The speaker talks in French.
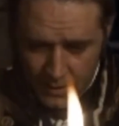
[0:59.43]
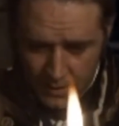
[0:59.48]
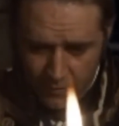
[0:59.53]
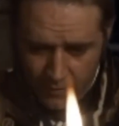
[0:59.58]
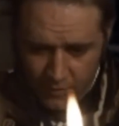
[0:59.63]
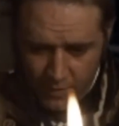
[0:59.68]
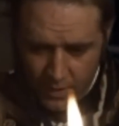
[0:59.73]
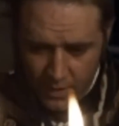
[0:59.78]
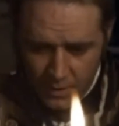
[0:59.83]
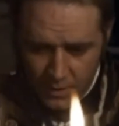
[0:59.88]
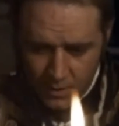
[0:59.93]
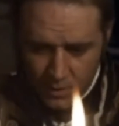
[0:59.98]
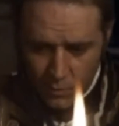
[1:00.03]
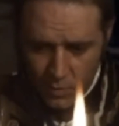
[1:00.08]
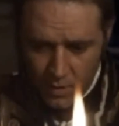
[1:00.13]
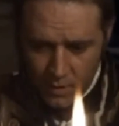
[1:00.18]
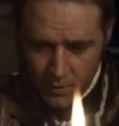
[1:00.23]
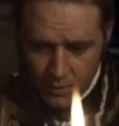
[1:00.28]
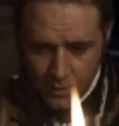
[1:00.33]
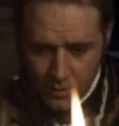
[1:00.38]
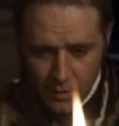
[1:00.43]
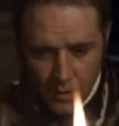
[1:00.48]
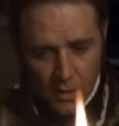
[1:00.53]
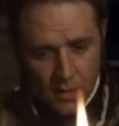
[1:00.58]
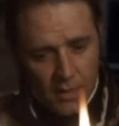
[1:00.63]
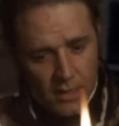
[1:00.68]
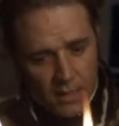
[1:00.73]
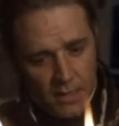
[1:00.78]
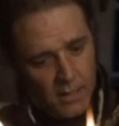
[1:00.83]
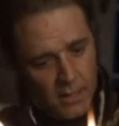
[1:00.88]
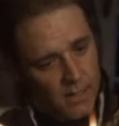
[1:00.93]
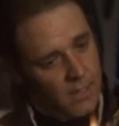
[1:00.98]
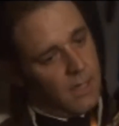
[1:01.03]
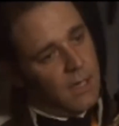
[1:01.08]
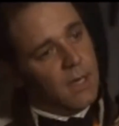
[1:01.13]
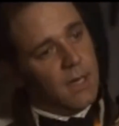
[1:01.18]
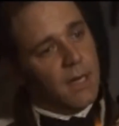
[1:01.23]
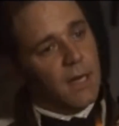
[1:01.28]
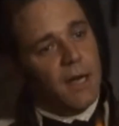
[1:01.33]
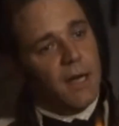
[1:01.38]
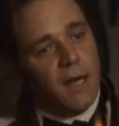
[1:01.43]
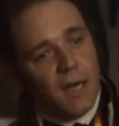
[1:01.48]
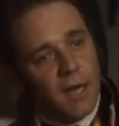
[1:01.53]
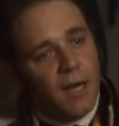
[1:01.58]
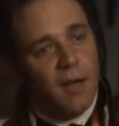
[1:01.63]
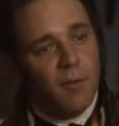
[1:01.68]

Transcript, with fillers: je n'oublierai jamais ces paroles. Je